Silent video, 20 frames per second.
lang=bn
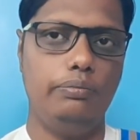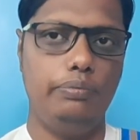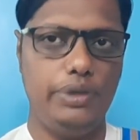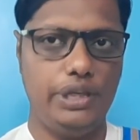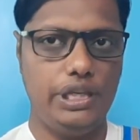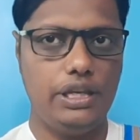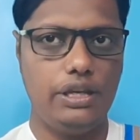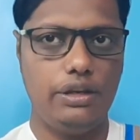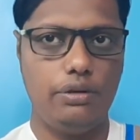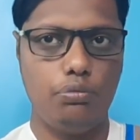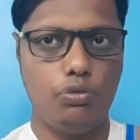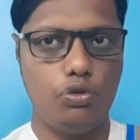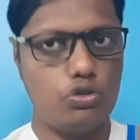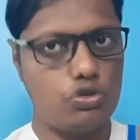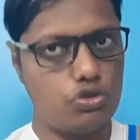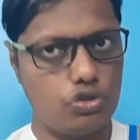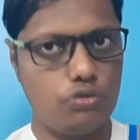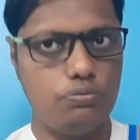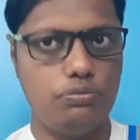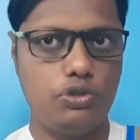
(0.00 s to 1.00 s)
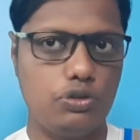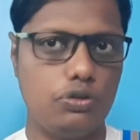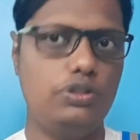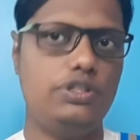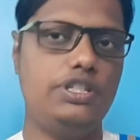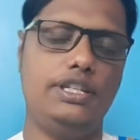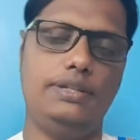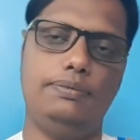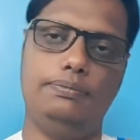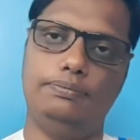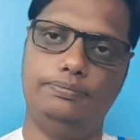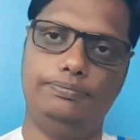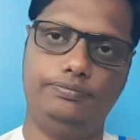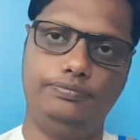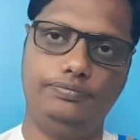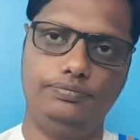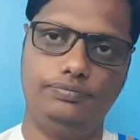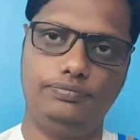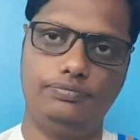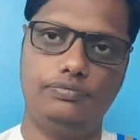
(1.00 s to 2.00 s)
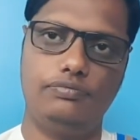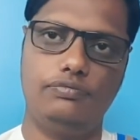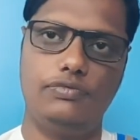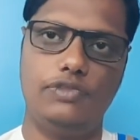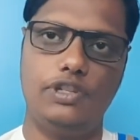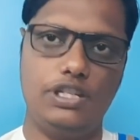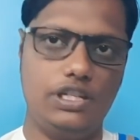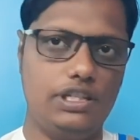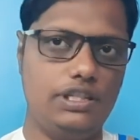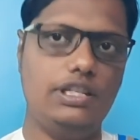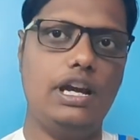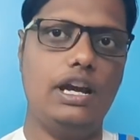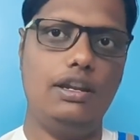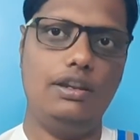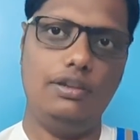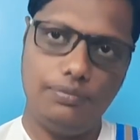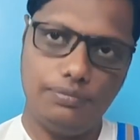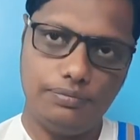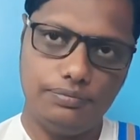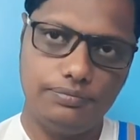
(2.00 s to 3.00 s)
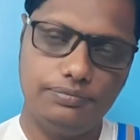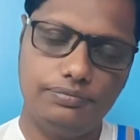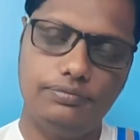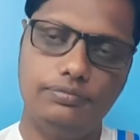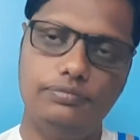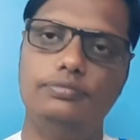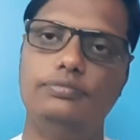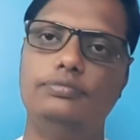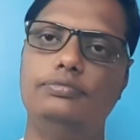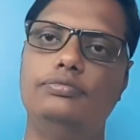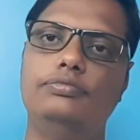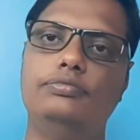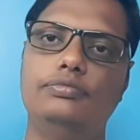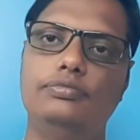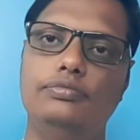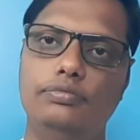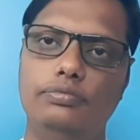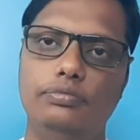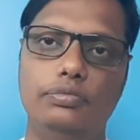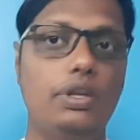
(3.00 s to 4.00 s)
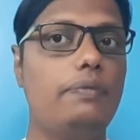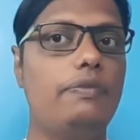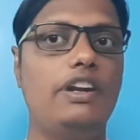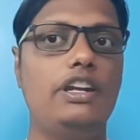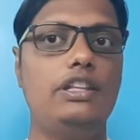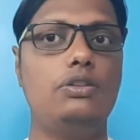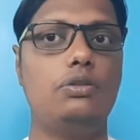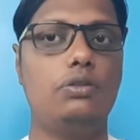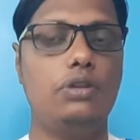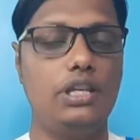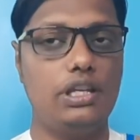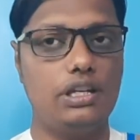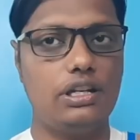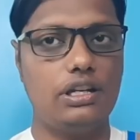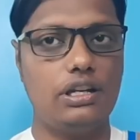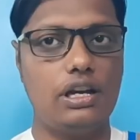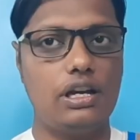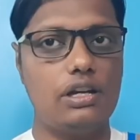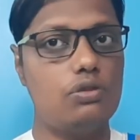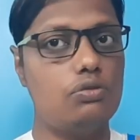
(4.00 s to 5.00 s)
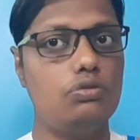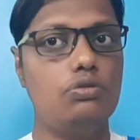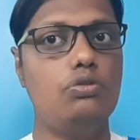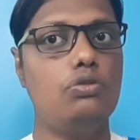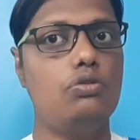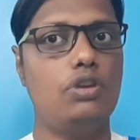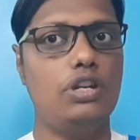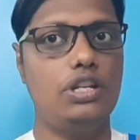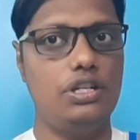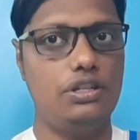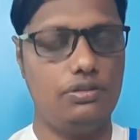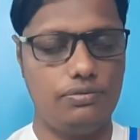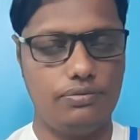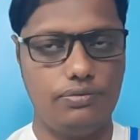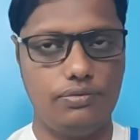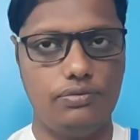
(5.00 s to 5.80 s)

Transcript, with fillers: বিয়ের মরশুম চলছে শীতকাল বিয়ে বাড়িতে অনেক আনন্দ করেন